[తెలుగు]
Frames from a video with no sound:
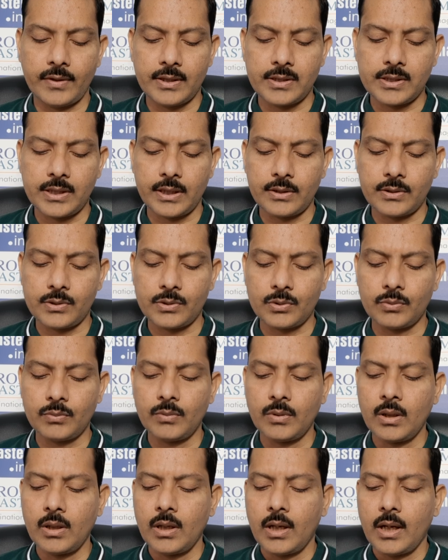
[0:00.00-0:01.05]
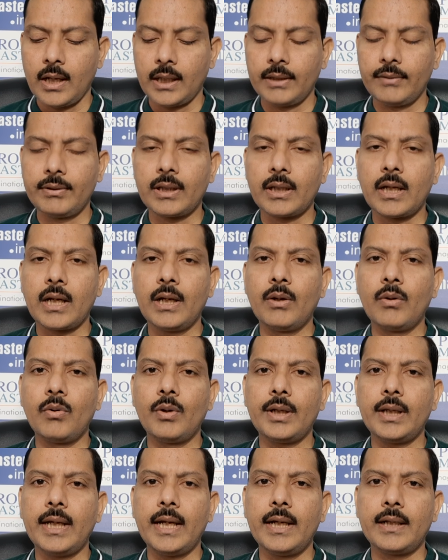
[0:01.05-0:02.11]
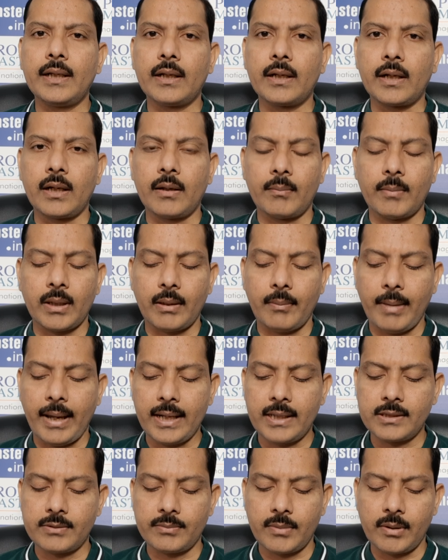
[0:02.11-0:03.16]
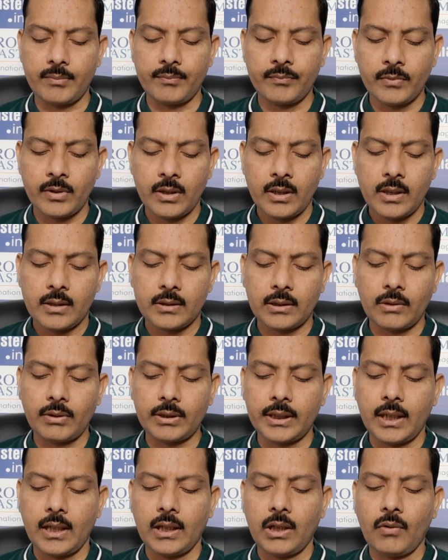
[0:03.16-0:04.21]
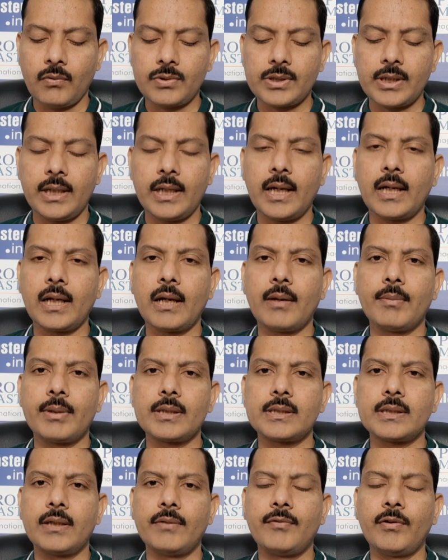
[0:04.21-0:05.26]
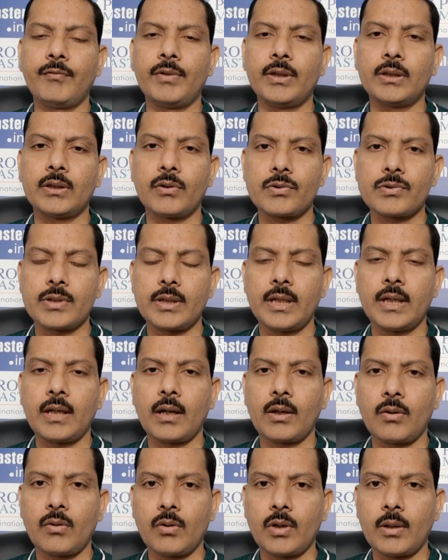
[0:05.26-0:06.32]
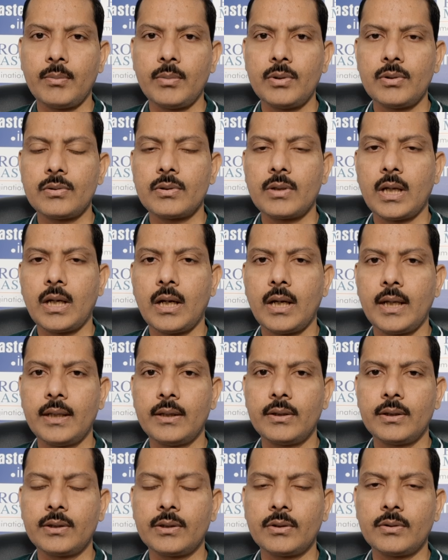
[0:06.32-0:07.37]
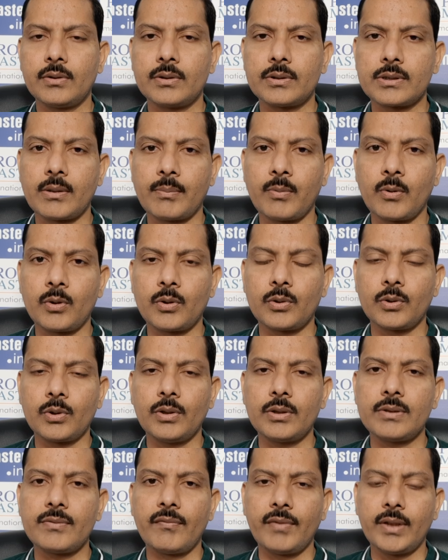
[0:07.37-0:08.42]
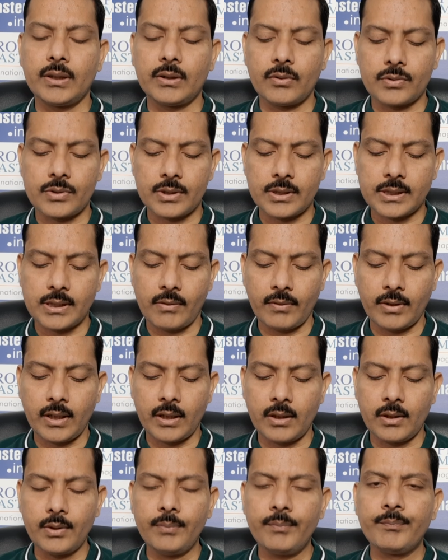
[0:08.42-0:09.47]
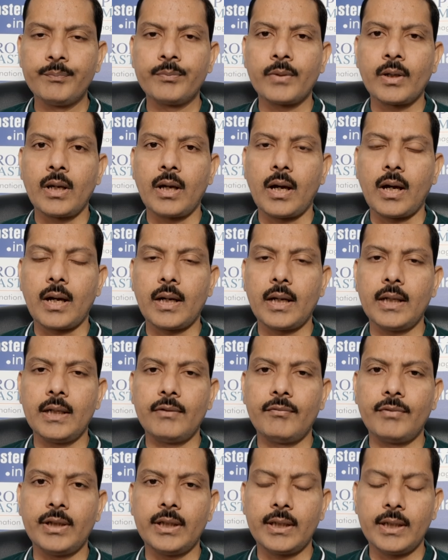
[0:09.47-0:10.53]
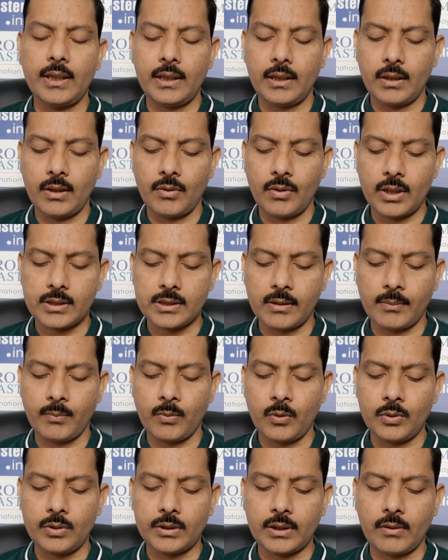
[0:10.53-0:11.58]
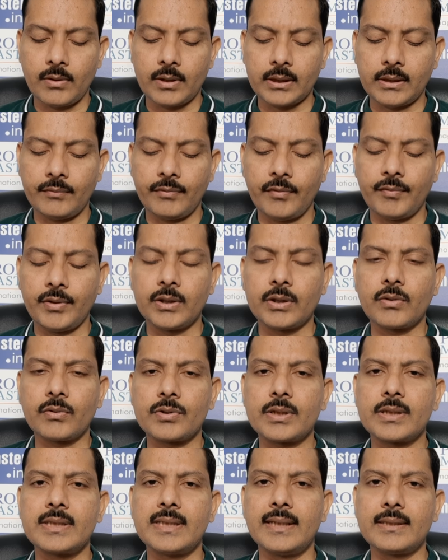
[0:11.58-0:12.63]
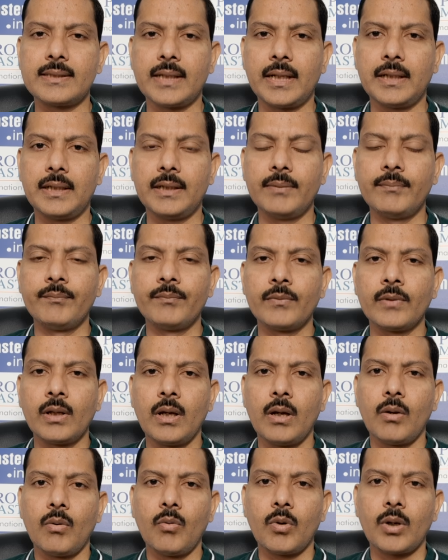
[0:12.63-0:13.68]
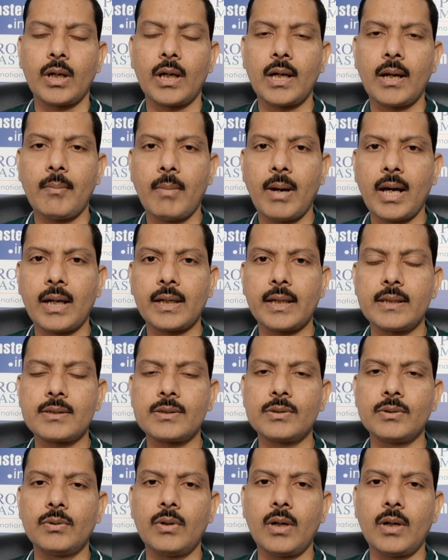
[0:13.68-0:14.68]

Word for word: ఫేస్ చేయొచ్చు అదేవిధంగా ఇంకోటి ఎయిట్ హండ్రెడ్ అనమాట మ్యాక్సిమం తర్వాత ఇంకా డౌన్ సైడ్ కానీ గమనిస్తే ఫిఫ్టీన్ థౌజండ్ నిన్న అనుకున్నాము ఏదైతే సపోర్ట్ ఉందో ఫిఫ్టీన్ థౌజండ్ సెవెన్ హండ్రెడ్ అక్కడే నిఫ్టీకి ఒక సపోర్ట్ తర్వాత ఫిఫ్టీన్ థౌజండ్ సిక్స్ ఎయిటీ ఓవరాల్గా మార్కెట్స్